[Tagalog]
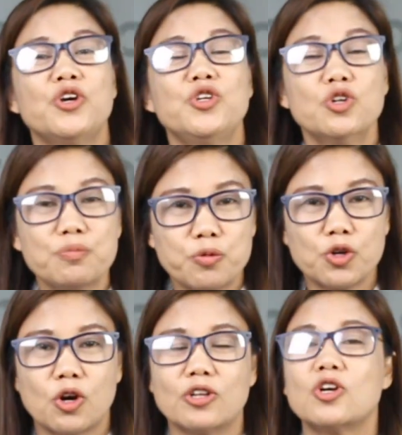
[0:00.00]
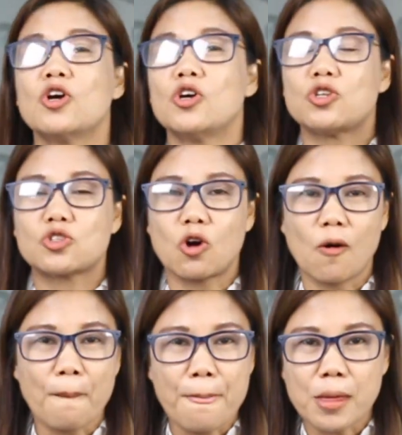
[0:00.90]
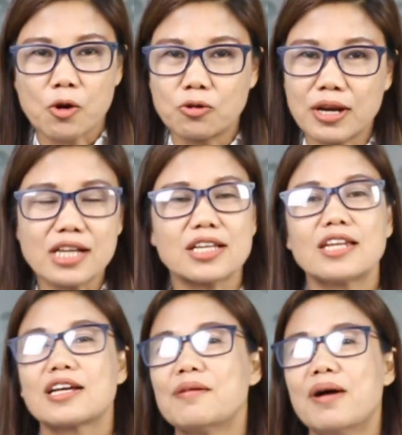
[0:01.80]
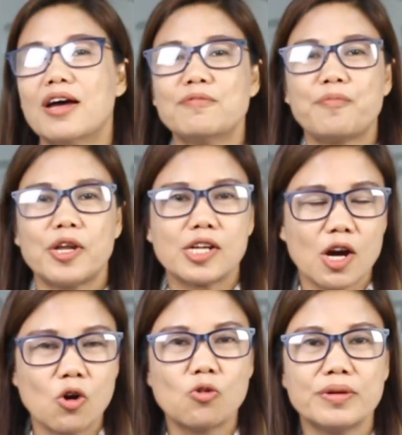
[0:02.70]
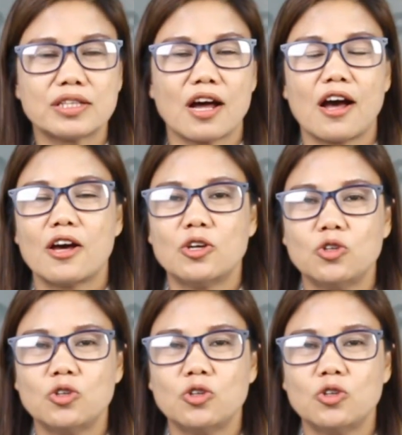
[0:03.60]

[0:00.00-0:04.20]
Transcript: Yun po yun. So, kung nasaan ka man, pwede kang kumita,